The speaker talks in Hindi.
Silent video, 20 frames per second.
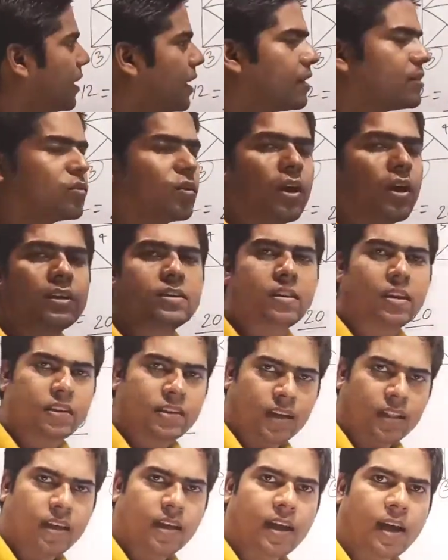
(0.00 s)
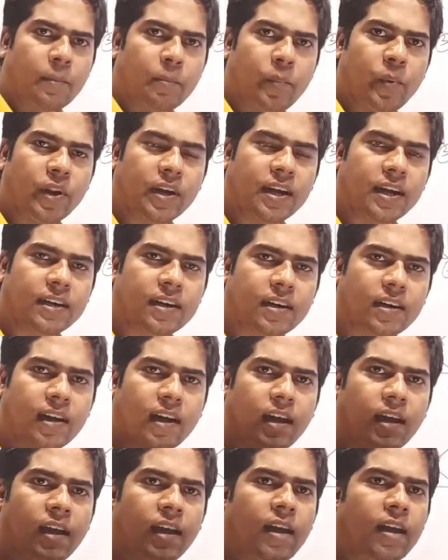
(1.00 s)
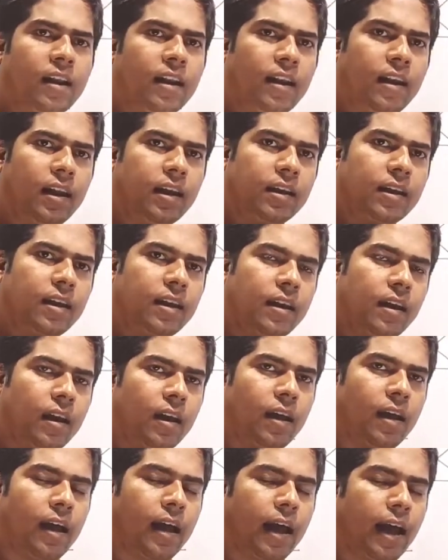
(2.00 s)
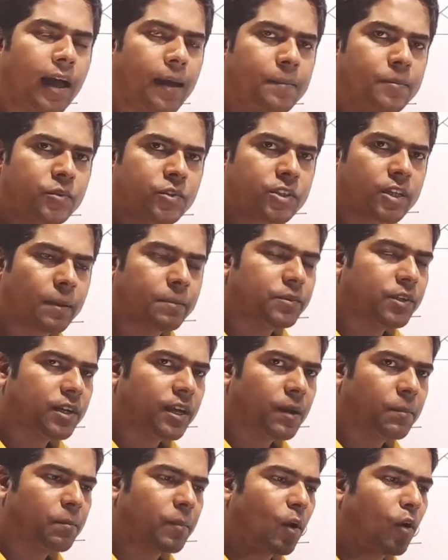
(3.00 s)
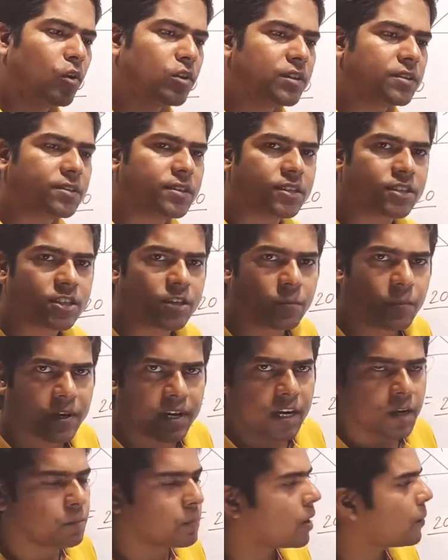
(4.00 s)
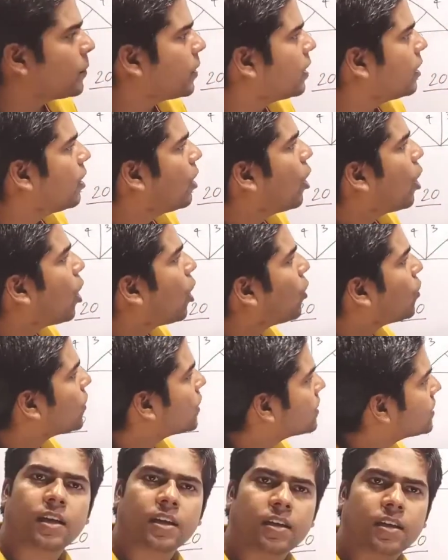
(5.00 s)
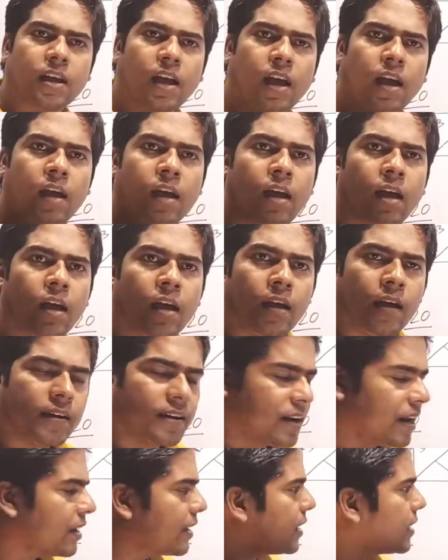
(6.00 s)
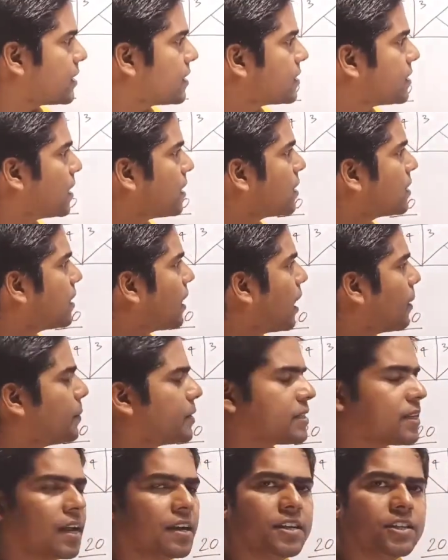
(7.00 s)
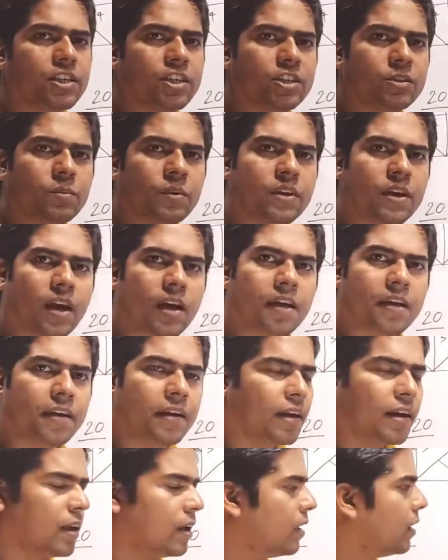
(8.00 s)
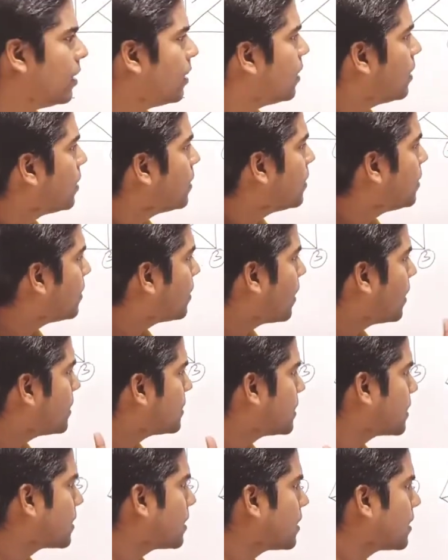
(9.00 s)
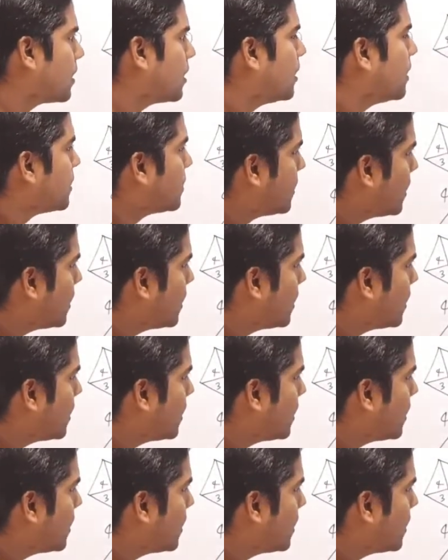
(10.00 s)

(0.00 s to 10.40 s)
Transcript: सा ज़्यादा कॉम्प्लिकेटेड है लेकिन हम समझेंगे बहुत ही सिस्टमेटिक वे में और आसानी से इसमें ट्रेंगल की संख्या हम आसानी से इसमें क्या करेंगे निकाल सकेंगे देखते हैं